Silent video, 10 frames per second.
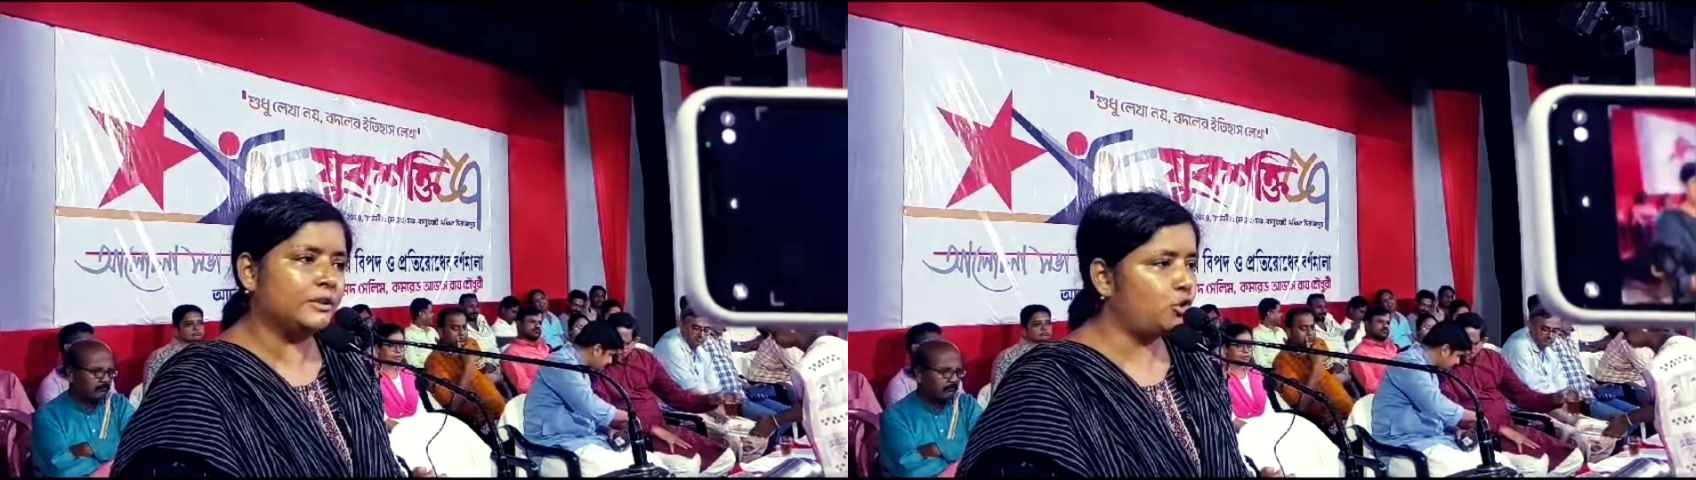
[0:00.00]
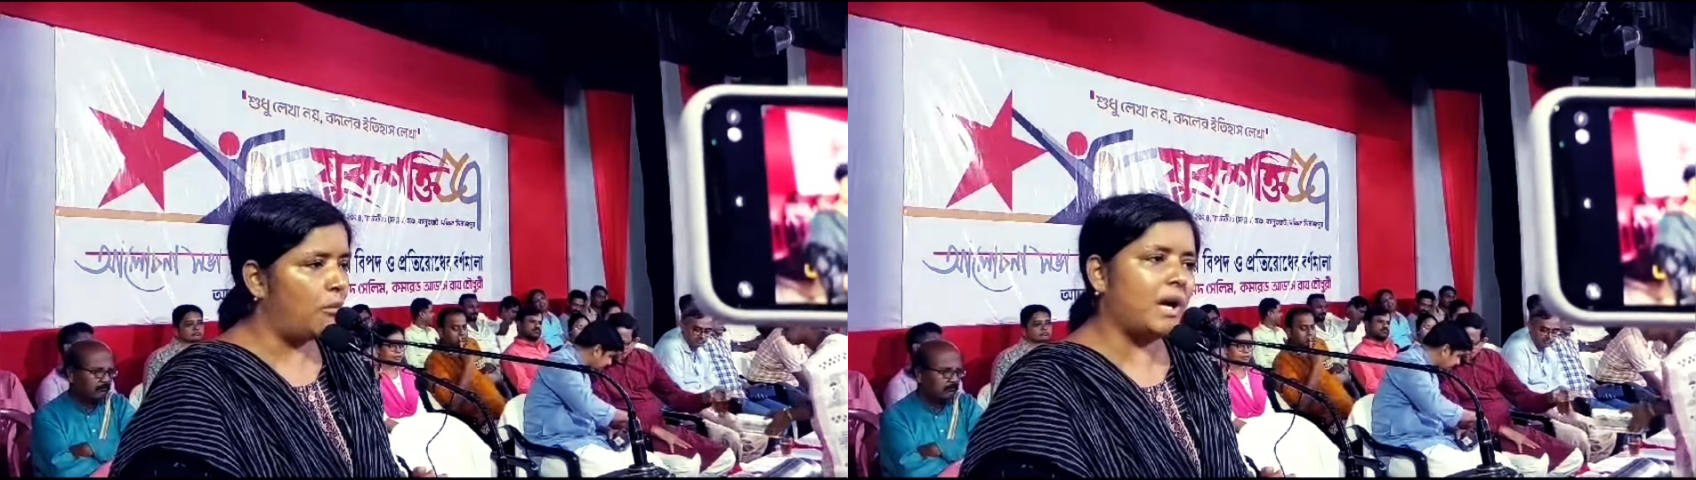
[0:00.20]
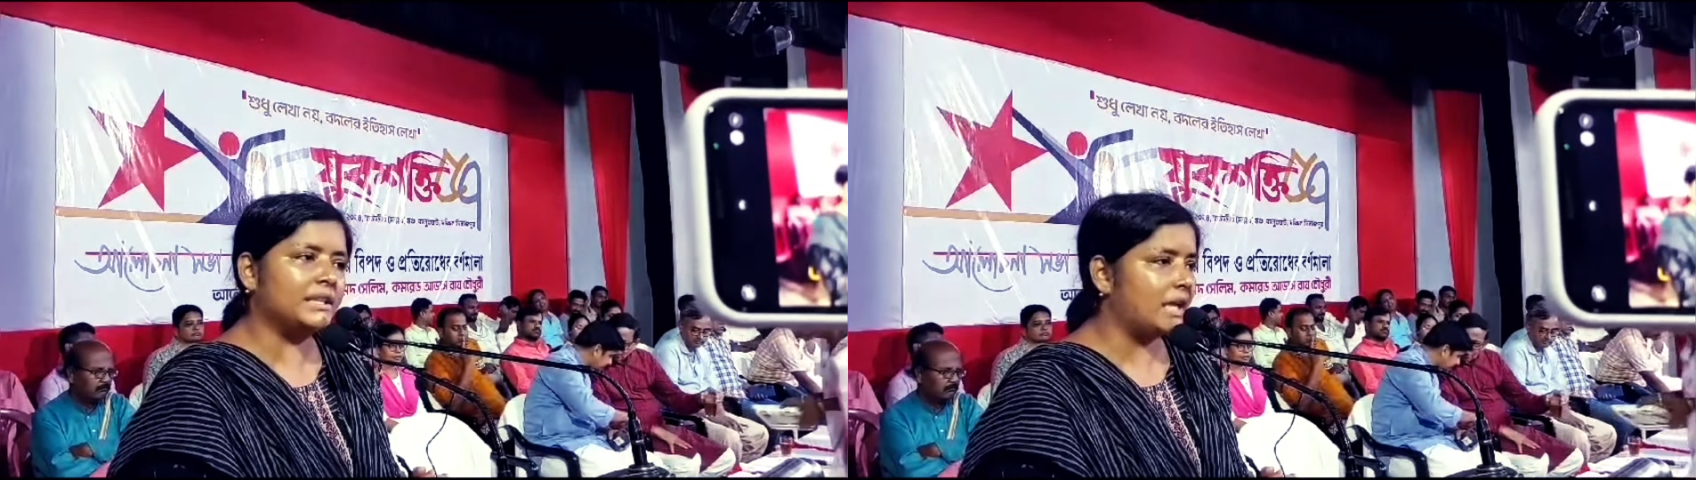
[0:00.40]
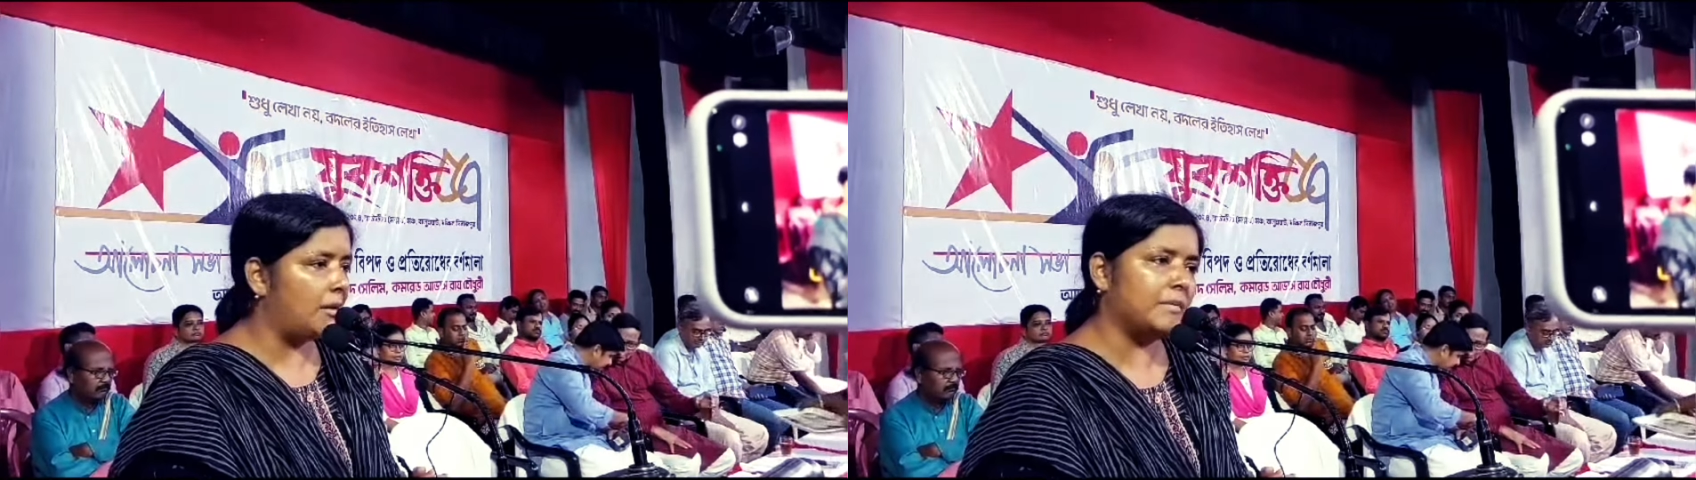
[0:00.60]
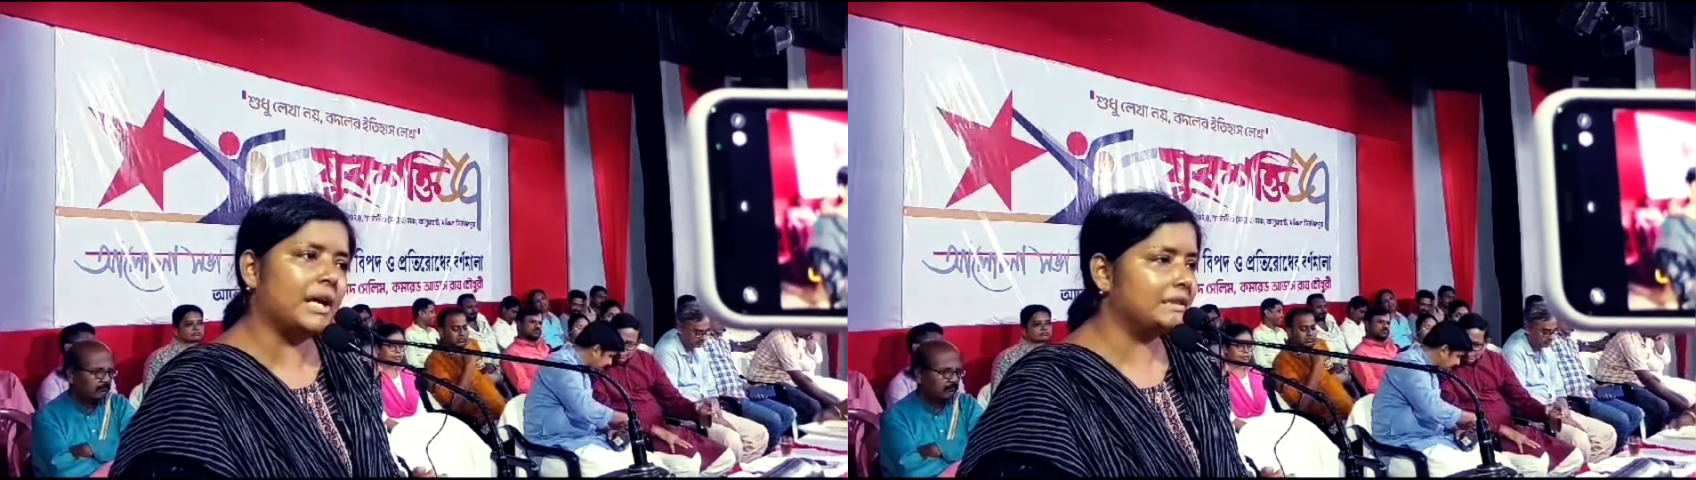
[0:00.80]
এ সমাজ
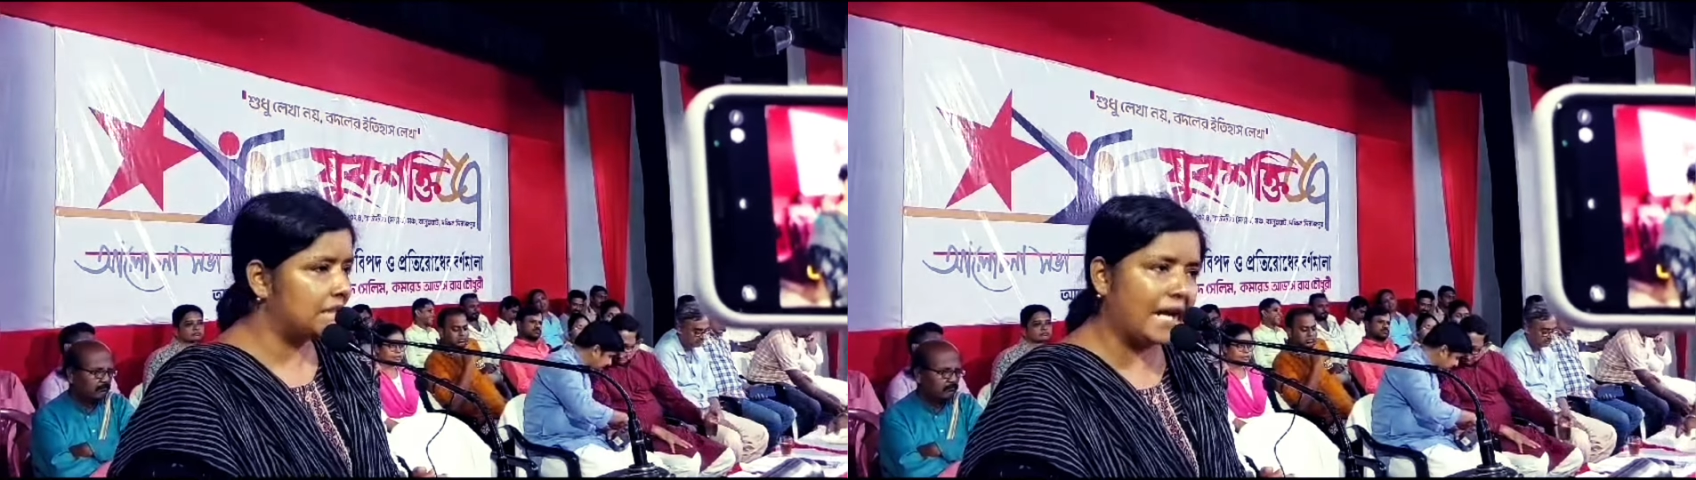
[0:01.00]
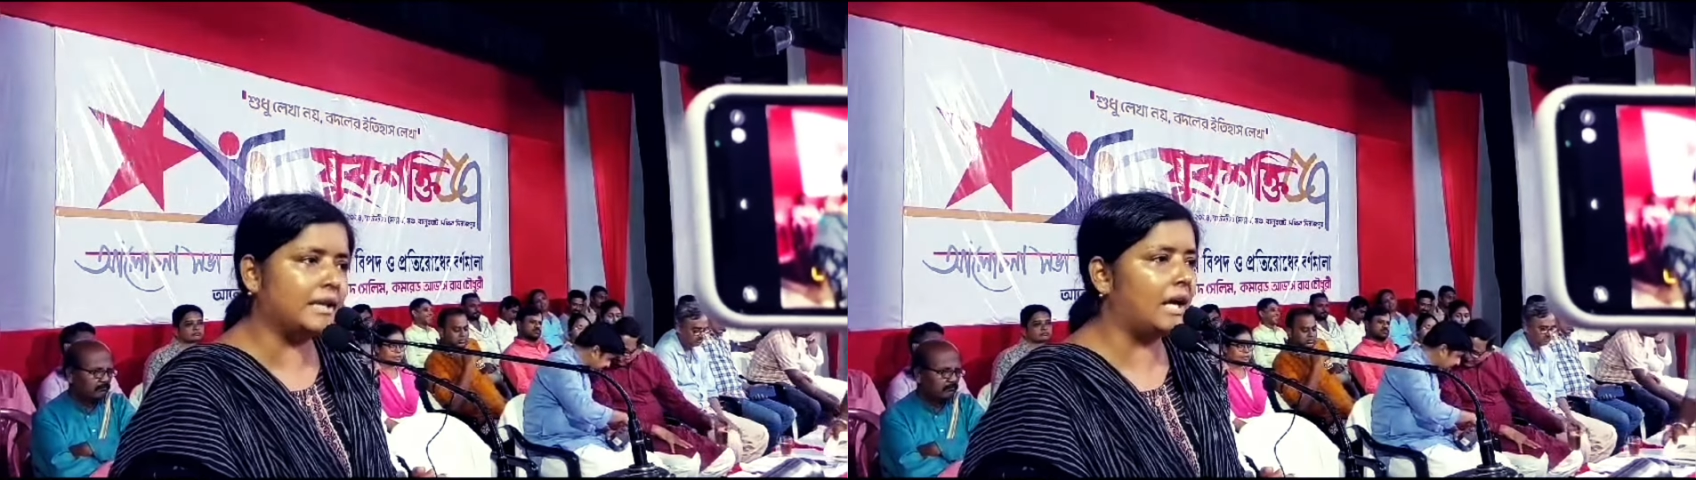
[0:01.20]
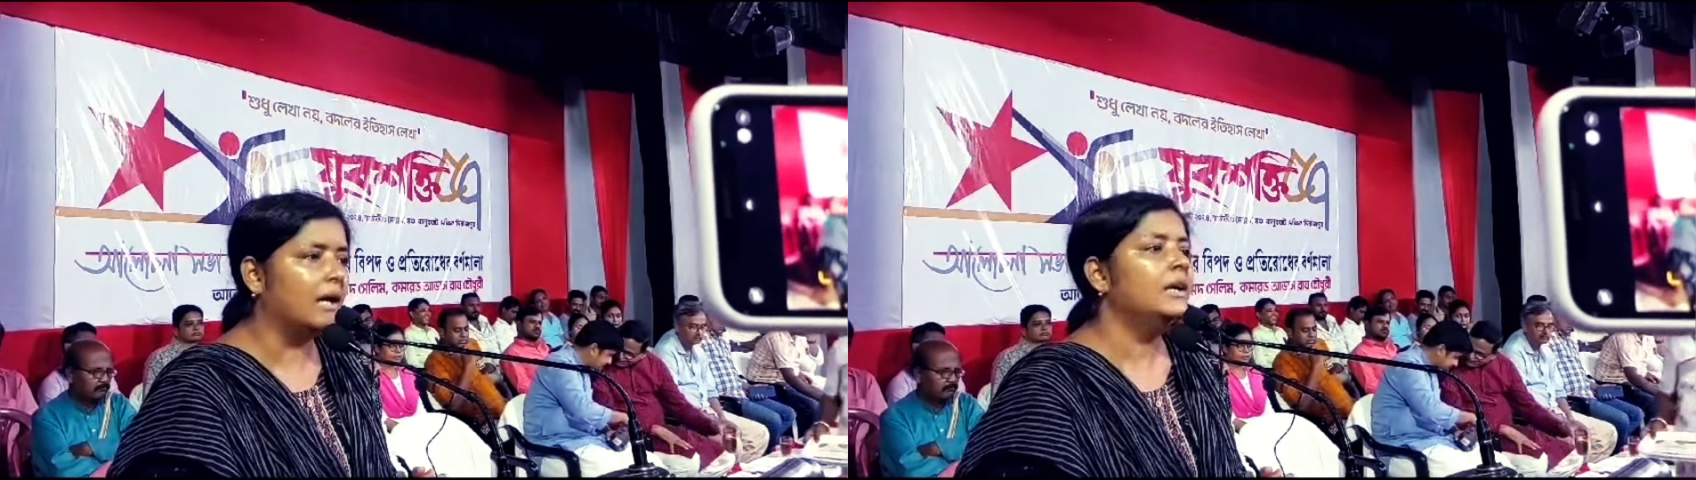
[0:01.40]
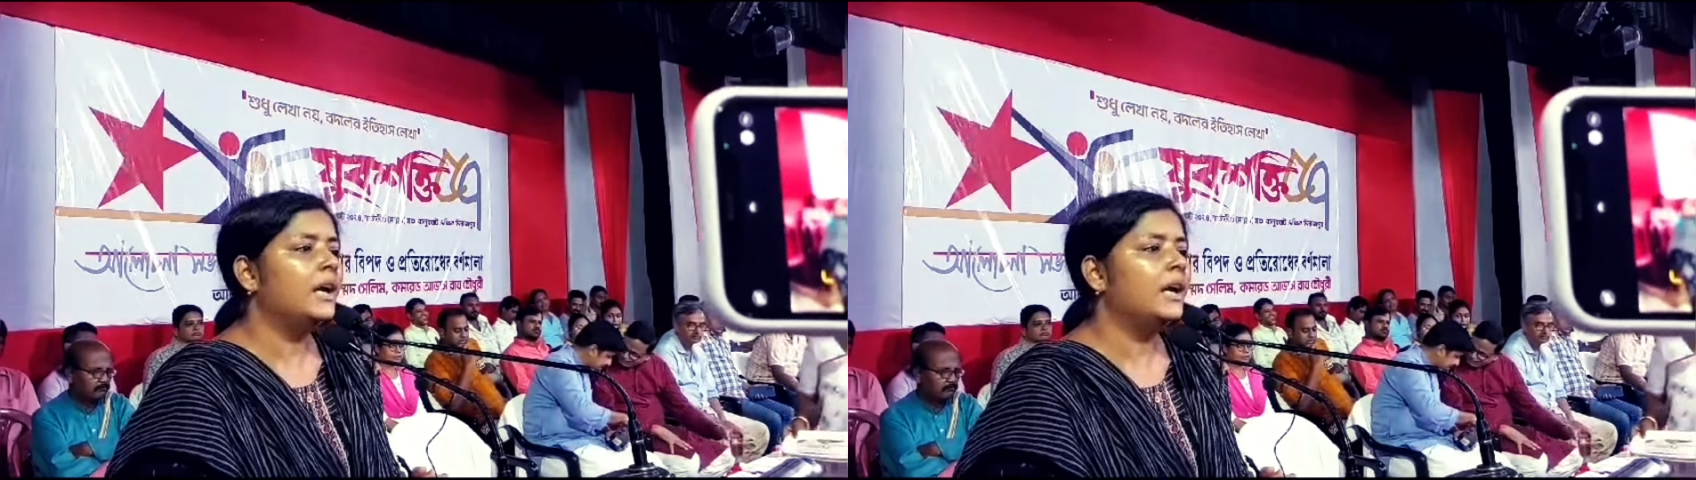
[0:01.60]
আমরা চাই না